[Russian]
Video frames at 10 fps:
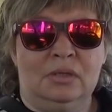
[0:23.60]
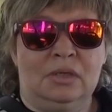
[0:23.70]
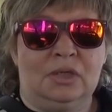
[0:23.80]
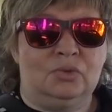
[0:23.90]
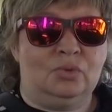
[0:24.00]

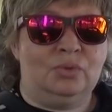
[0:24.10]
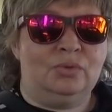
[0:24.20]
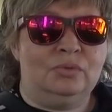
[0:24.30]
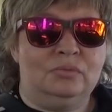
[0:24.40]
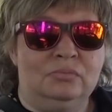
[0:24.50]

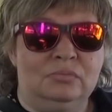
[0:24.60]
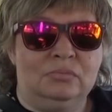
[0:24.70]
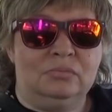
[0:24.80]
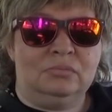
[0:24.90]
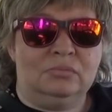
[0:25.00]
которую
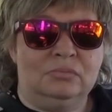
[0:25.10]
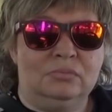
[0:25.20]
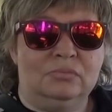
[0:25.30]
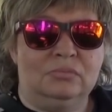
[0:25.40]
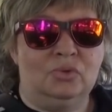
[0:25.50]

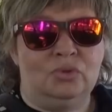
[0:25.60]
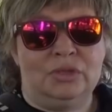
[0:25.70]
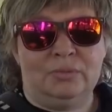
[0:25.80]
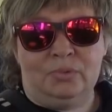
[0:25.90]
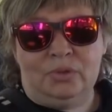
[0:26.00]

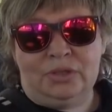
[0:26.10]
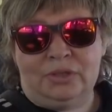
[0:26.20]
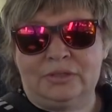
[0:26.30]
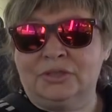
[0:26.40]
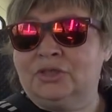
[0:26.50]
многие
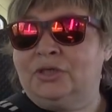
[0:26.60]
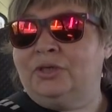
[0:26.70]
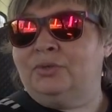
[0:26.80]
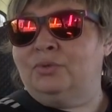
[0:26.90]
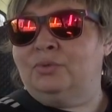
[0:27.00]
блогеры, к
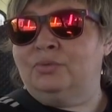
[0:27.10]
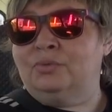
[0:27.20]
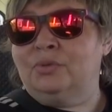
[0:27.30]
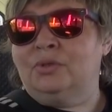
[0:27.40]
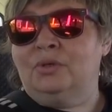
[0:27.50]
сожалению,
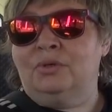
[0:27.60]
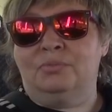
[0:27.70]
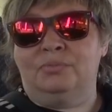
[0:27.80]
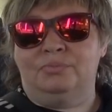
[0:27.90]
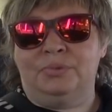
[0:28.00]

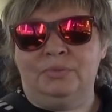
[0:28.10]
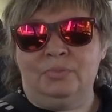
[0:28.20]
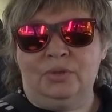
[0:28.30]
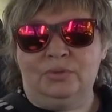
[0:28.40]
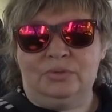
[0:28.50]

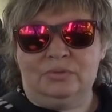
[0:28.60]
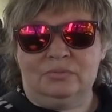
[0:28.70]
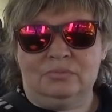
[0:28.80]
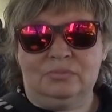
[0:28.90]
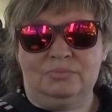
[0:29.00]
понимают
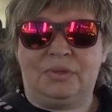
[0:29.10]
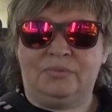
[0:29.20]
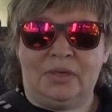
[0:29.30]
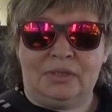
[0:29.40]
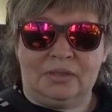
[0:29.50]

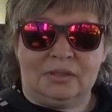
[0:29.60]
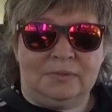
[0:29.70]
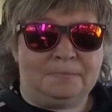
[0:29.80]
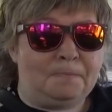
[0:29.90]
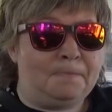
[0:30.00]
превратно –
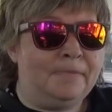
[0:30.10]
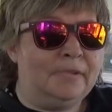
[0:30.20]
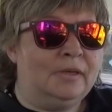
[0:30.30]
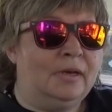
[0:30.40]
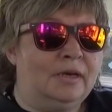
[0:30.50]

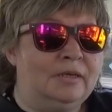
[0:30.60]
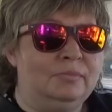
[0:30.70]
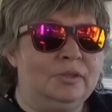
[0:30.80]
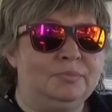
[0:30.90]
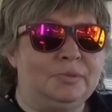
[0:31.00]
а
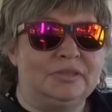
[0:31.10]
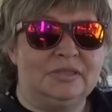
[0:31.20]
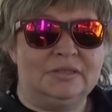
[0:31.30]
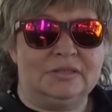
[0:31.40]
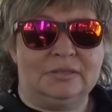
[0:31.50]
именно
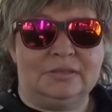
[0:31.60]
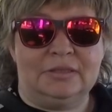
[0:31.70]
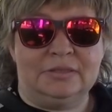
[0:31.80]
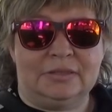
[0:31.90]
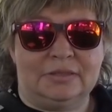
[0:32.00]
процесс
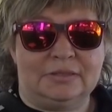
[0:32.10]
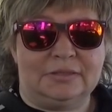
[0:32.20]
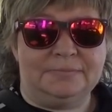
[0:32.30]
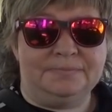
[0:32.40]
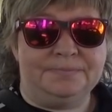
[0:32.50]

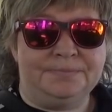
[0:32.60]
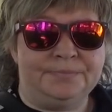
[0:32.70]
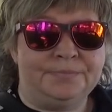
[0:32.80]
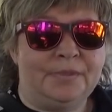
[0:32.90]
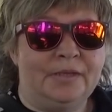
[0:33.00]
социализации.
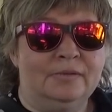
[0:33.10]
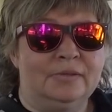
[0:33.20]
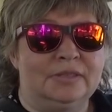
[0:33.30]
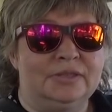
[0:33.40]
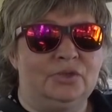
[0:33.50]

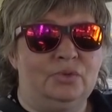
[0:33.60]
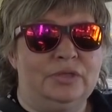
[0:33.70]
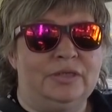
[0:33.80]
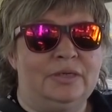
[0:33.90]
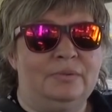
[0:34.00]
В конце
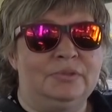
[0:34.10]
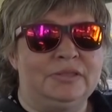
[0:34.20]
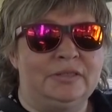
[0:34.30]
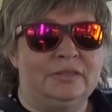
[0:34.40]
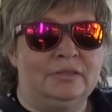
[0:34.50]
ролика я
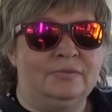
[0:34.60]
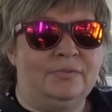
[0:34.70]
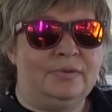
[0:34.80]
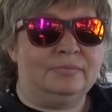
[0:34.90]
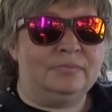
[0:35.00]
обязательно
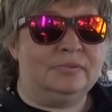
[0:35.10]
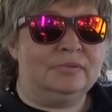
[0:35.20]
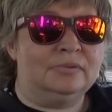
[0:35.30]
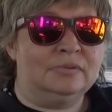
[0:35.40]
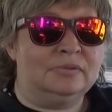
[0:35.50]
вам
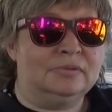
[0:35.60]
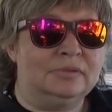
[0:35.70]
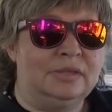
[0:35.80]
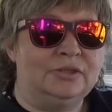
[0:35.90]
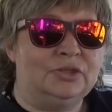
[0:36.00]

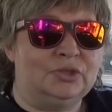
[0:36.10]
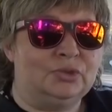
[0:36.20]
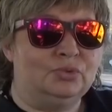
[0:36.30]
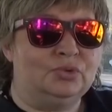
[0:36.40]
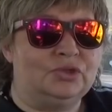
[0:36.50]
для
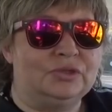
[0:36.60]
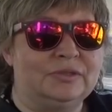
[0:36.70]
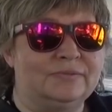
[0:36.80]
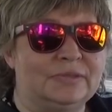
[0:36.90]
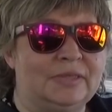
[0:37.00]

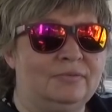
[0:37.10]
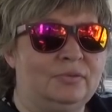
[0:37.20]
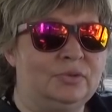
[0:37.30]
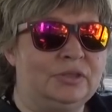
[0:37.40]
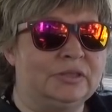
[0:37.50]
интересующихся
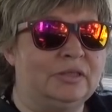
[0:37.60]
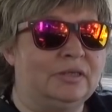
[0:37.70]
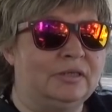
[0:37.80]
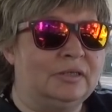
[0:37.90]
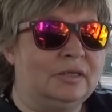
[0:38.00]
вставлю
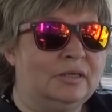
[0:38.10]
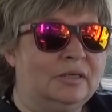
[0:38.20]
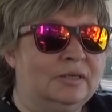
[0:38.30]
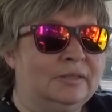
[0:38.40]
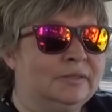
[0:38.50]
несколько
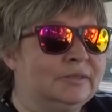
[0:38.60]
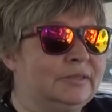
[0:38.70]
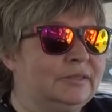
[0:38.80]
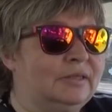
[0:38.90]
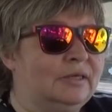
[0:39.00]

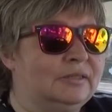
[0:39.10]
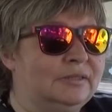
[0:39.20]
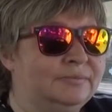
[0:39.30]
цитат